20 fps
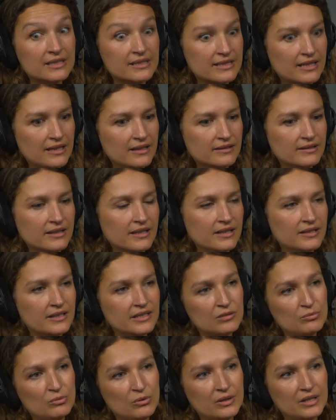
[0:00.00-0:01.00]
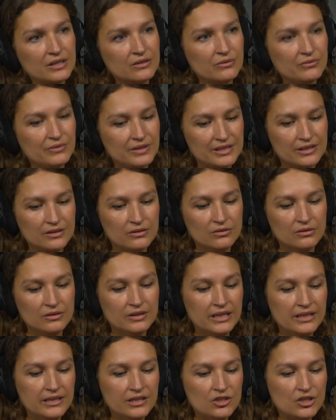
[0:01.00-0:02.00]
ça l'intérêt d'explorer, en fait, c'est
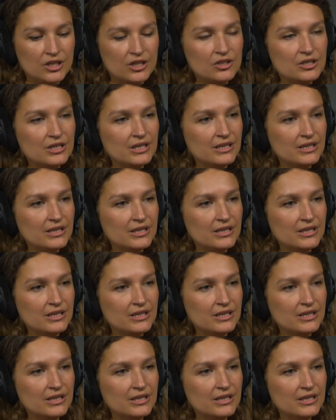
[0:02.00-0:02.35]
d'aller chercher